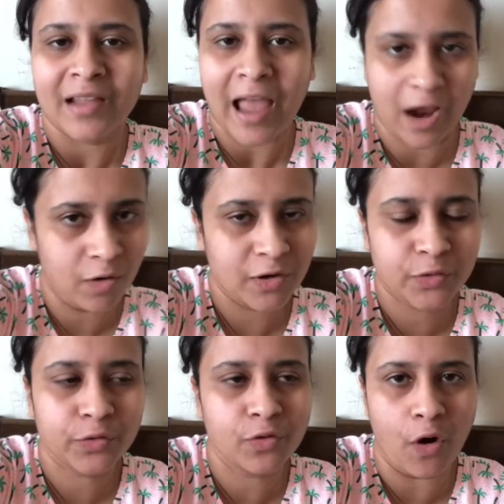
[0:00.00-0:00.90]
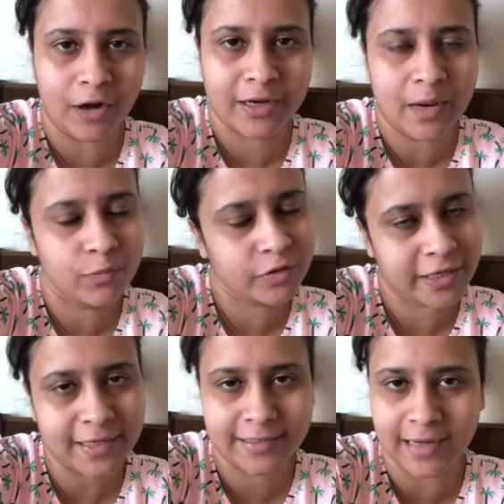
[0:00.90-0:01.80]
এখন শুধু ঘরটা
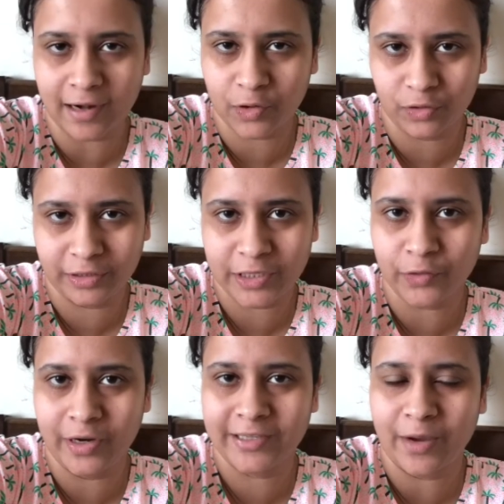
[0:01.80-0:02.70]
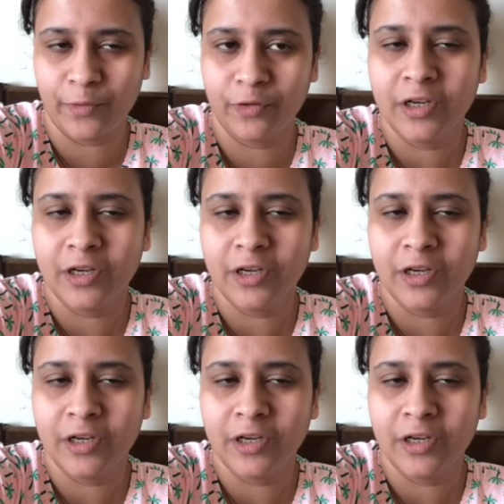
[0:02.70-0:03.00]
মুছে স্নান করতে চলে যাব।